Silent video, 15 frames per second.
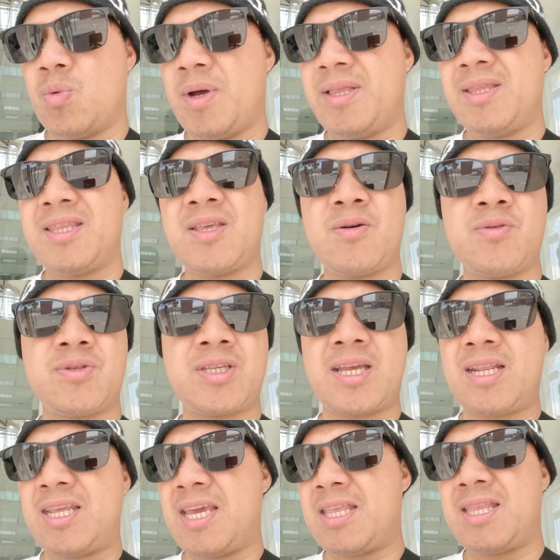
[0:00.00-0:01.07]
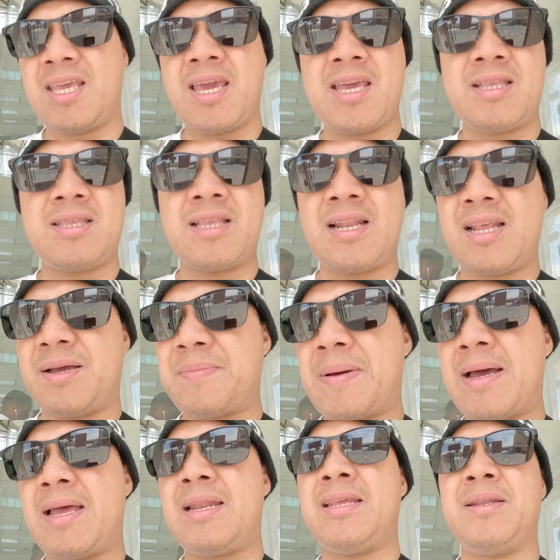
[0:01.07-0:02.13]
1,088 na lang
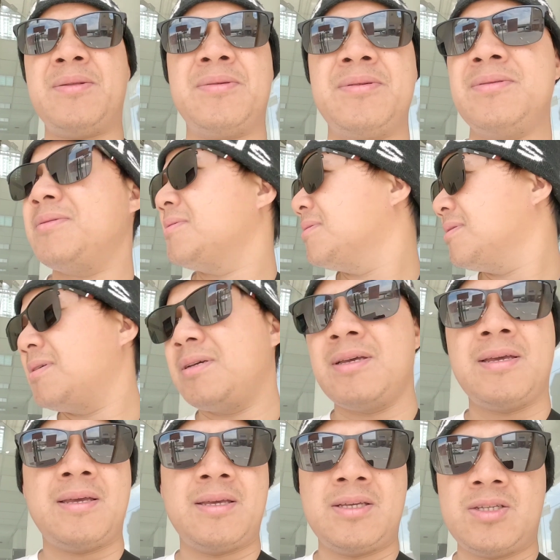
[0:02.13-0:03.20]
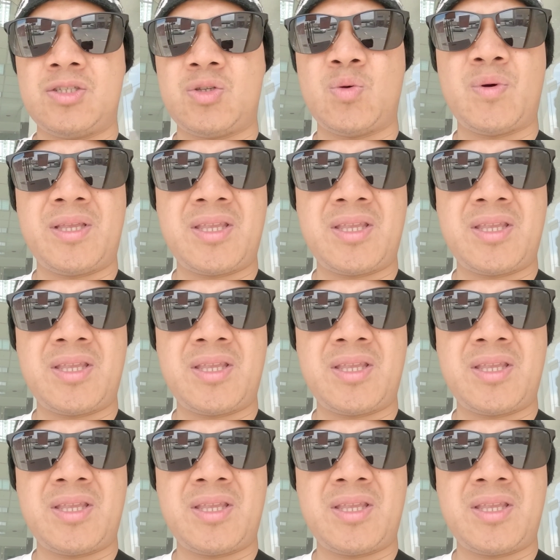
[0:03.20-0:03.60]
bali no so